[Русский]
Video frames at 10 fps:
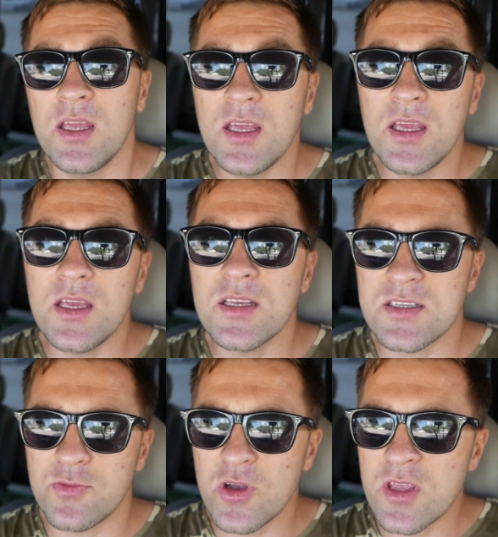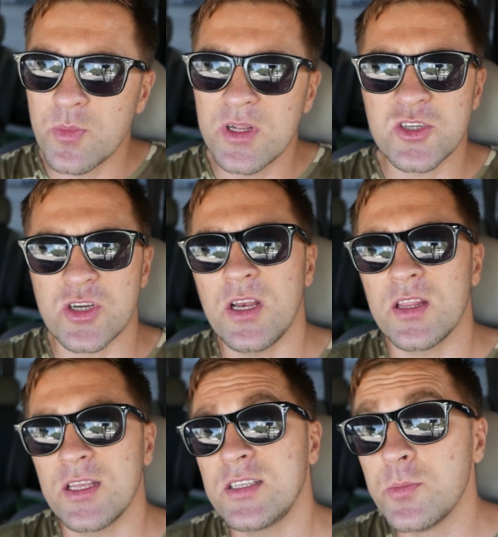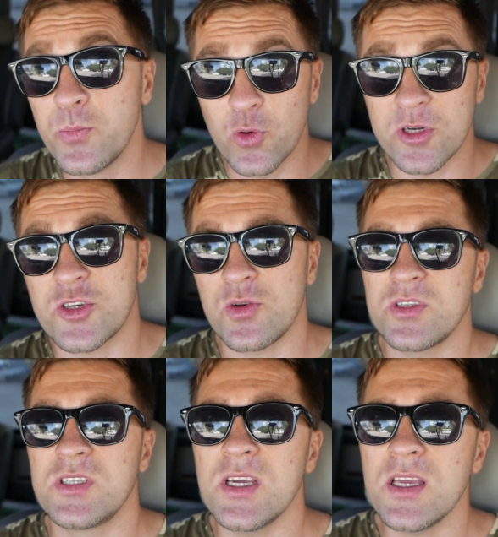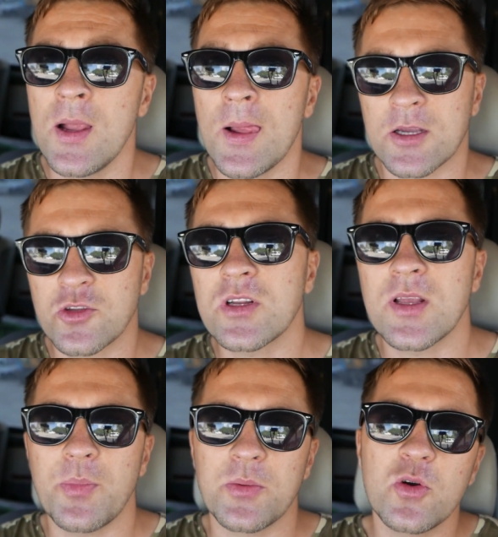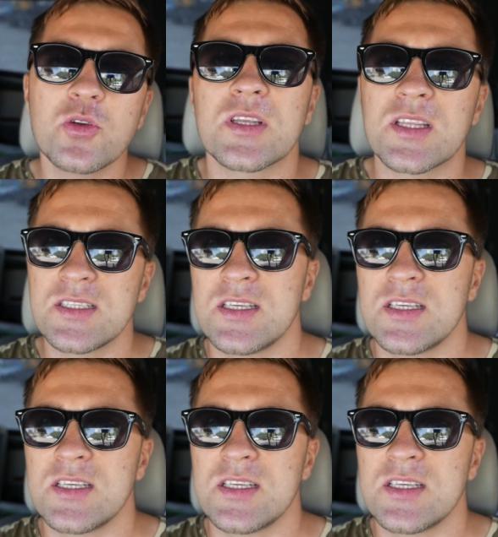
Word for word: и сегодня мы решили найти больше людей, которые нам помогут это